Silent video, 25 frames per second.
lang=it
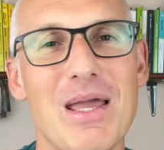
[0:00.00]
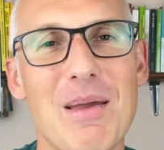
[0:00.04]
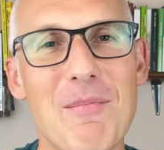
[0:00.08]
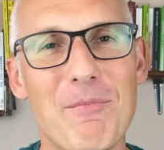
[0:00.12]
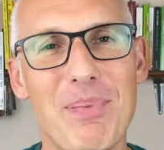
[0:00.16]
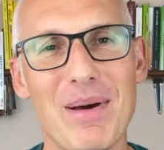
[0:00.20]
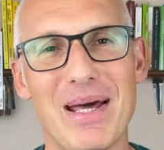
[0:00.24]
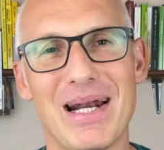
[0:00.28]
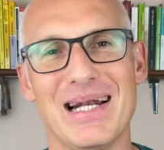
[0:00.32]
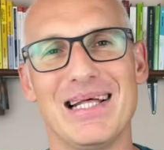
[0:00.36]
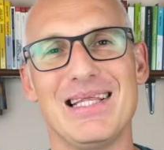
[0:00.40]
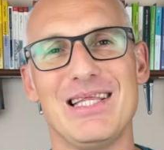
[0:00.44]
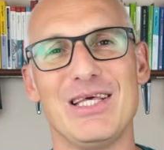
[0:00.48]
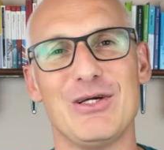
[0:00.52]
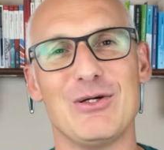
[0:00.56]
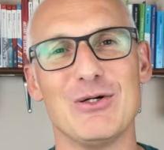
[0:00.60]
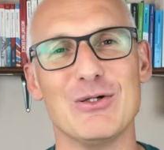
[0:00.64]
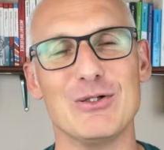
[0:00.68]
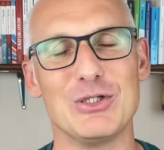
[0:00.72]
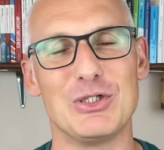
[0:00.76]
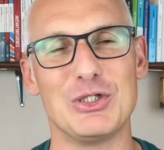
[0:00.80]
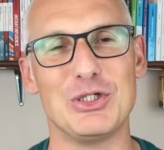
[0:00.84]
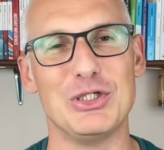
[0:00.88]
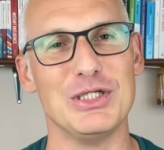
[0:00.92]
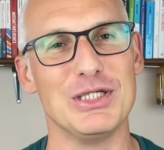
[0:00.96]
in Perle di
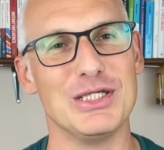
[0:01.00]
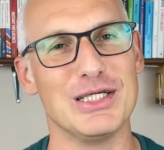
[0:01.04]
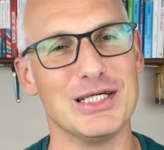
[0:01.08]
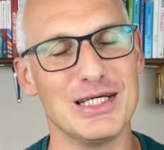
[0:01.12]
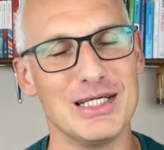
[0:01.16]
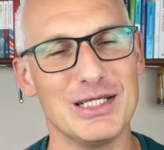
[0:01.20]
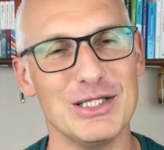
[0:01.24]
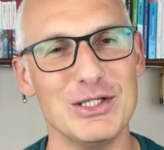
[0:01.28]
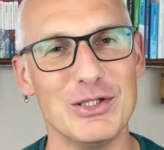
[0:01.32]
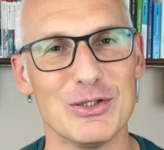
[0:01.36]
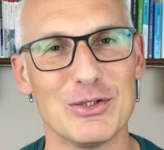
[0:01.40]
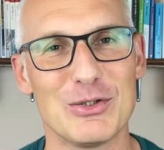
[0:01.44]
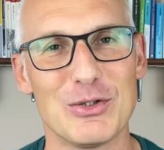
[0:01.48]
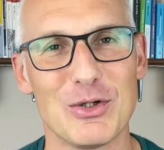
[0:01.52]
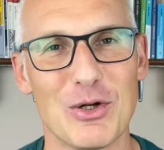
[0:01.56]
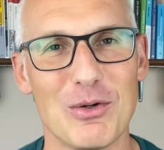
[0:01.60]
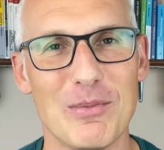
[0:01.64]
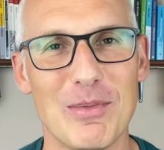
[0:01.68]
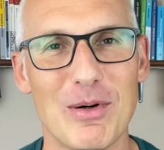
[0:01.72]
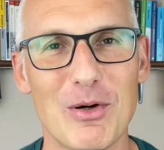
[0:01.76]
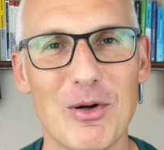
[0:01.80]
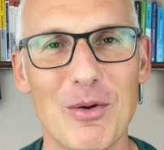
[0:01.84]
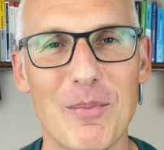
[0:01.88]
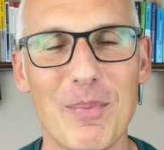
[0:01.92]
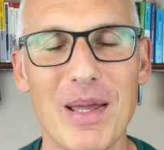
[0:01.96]
Coaching. Io sono
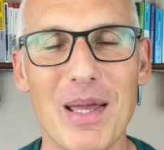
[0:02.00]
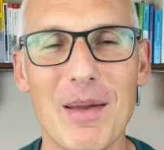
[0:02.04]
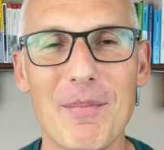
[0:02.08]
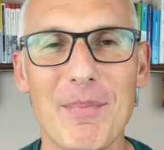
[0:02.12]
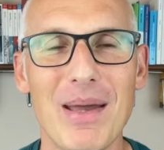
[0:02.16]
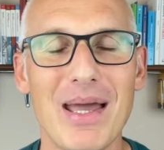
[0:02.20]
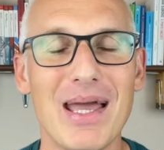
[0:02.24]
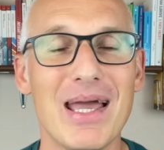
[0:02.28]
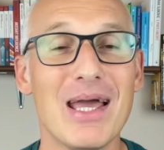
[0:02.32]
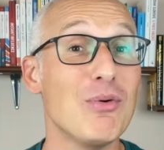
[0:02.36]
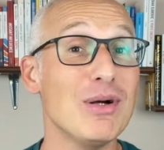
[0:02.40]
Mauro Pepe.